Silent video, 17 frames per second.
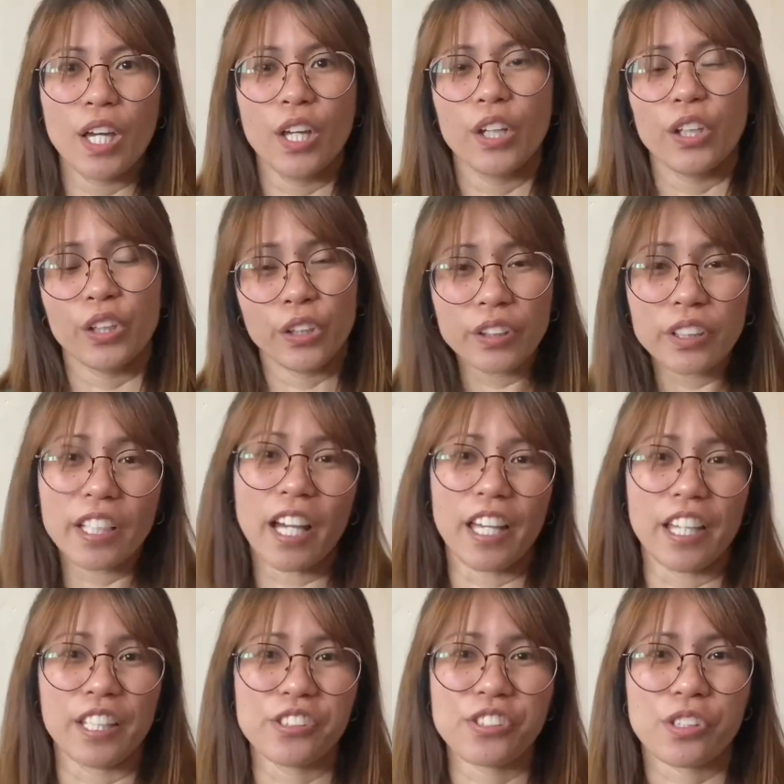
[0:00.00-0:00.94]
Yun,
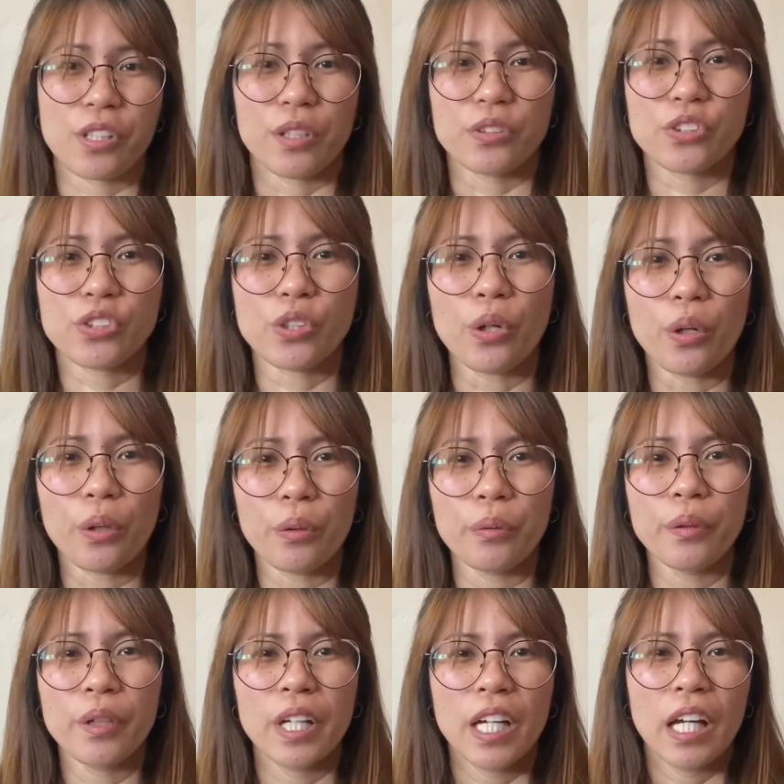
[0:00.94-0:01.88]
guys.
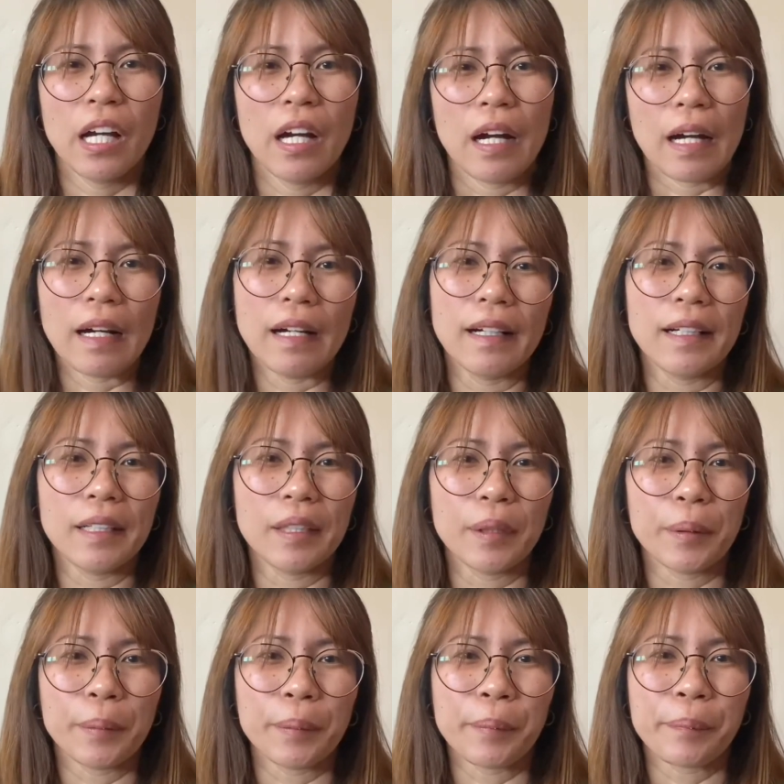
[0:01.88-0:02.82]
So,
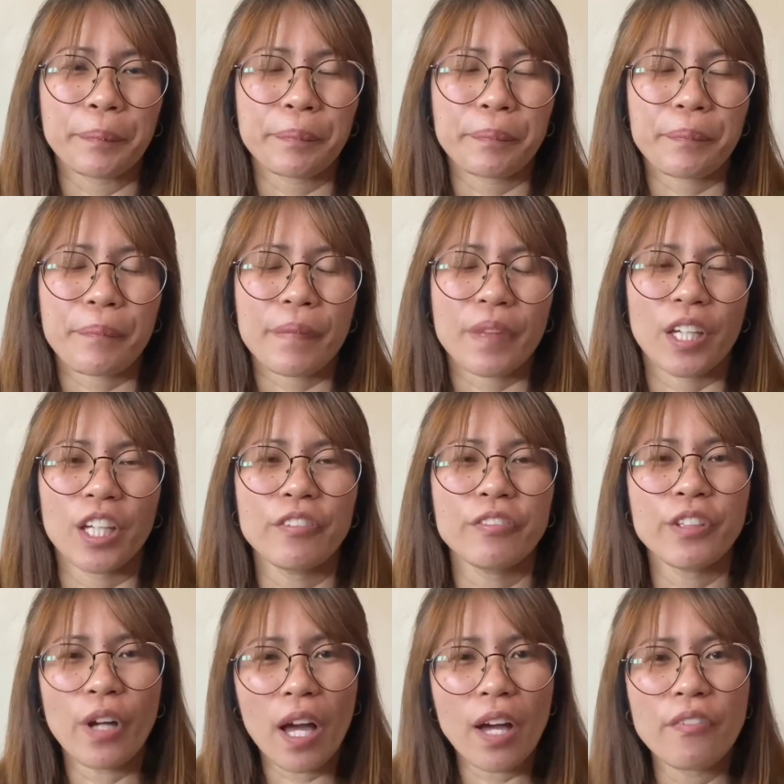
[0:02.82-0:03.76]
uh, if
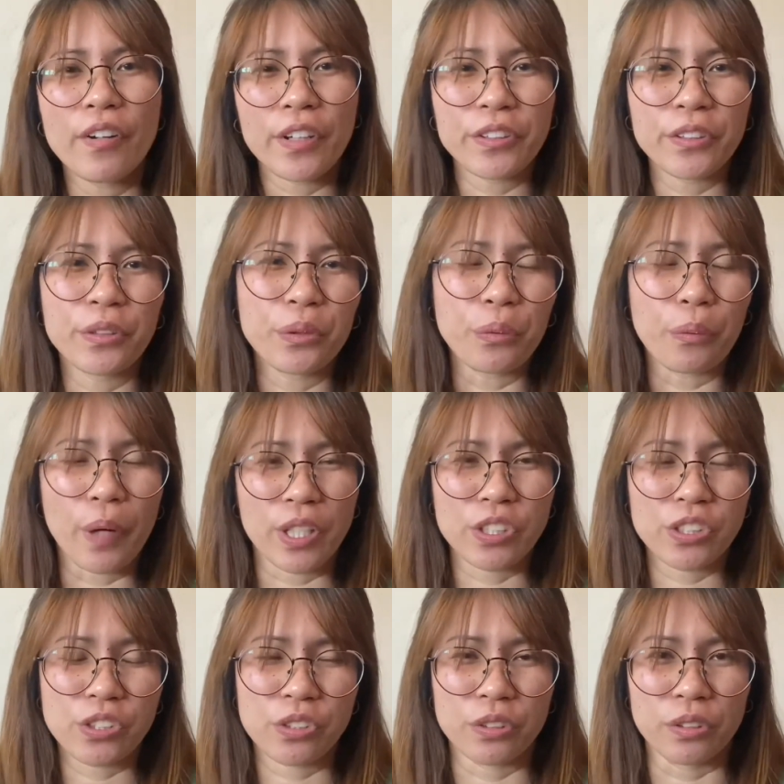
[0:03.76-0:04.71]
you have other
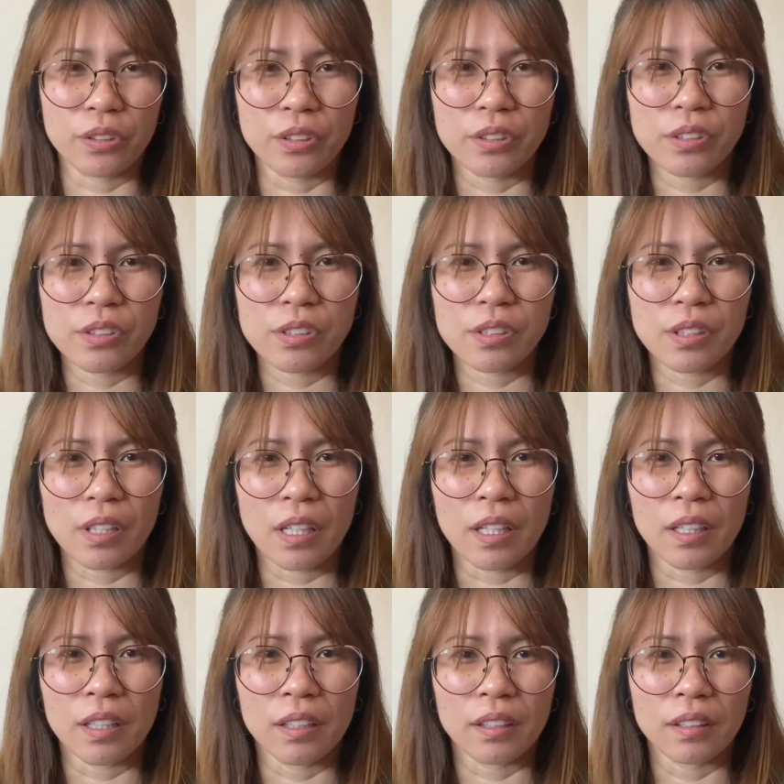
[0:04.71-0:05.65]
questions,
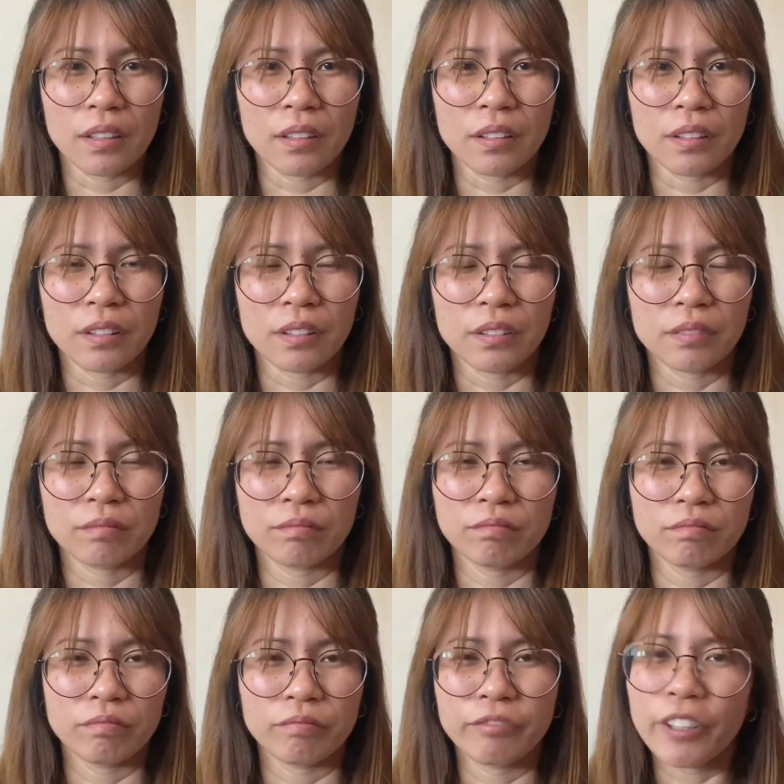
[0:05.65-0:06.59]
uh,
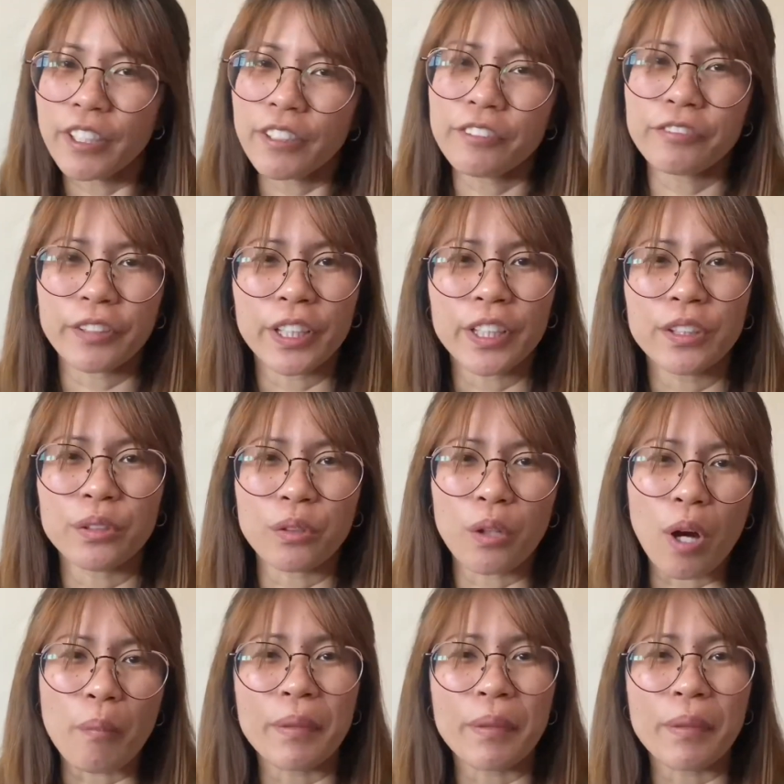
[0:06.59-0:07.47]
feel free to comment